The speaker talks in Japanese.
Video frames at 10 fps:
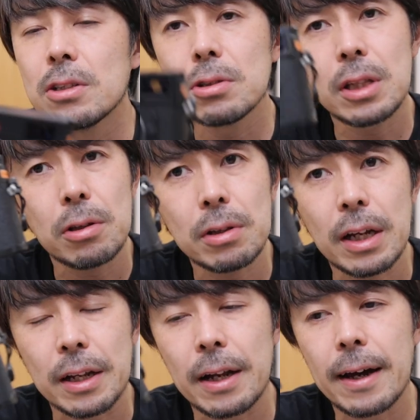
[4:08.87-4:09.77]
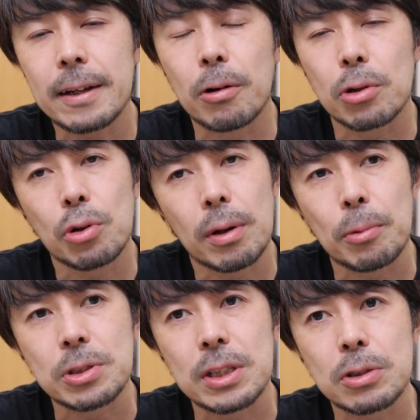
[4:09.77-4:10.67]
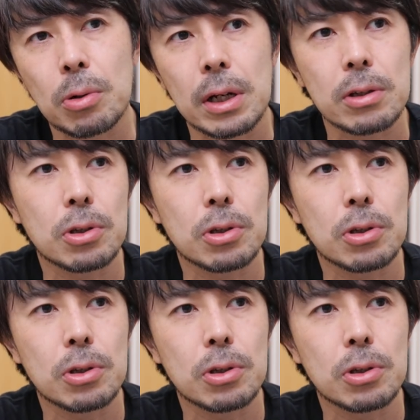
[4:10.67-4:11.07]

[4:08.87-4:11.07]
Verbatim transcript: そういった時にはねライカを今日は持ち出そうかなと。